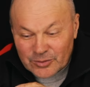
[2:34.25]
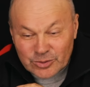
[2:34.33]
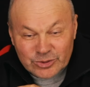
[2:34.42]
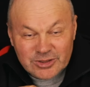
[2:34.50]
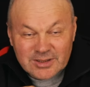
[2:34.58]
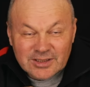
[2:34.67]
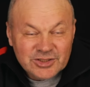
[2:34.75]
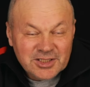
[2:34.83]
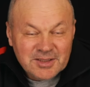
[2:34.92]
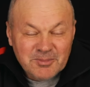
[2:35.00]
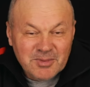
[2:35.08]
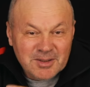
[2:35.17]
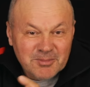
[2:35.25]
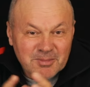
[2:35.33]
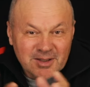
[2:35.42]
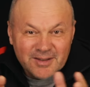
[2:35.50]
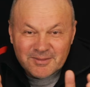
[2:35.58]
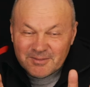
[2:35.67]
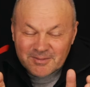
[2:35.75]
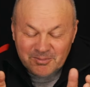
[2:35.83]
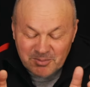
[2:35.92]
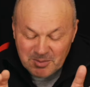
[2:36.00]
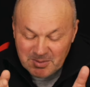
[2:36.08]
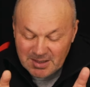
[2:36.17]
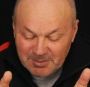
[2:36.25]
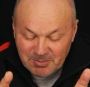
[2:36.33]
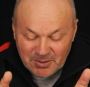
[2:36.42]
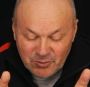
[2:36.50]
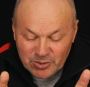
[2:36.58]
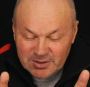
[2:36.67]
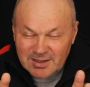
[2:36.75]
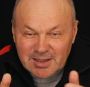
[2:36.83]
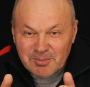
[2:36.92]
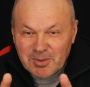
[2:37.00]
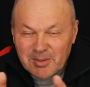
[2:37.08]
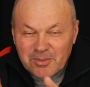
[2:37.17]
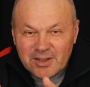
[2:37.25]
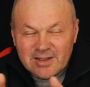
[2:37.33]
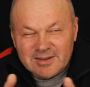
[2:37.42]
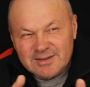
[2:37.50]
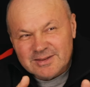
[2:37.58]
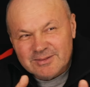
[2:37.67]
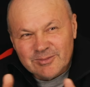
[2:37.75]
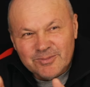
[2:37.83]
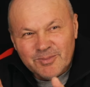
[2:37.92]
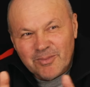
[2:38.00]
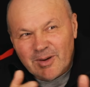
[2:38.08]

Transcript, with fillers: Вот точно так же и мы. мы Библия приводит такие примеры, ну,